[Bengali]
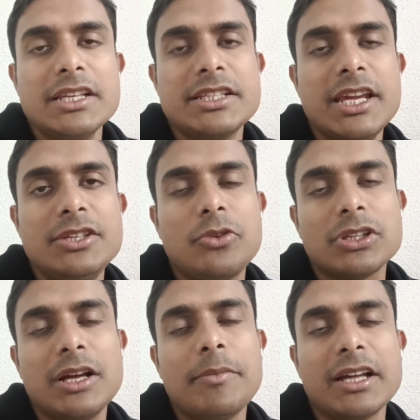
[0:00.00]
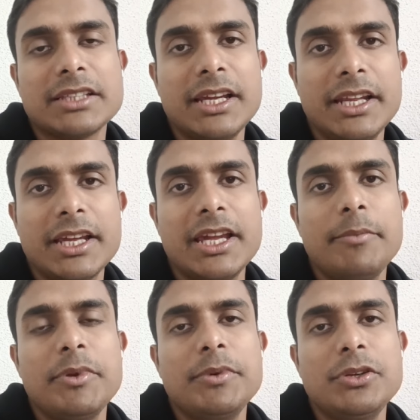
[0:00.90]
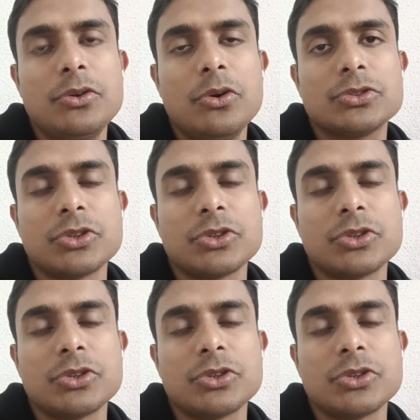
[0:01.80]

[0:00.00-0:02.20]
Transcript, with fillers: সেই কথা মাথায় রেখে বিভিন্ন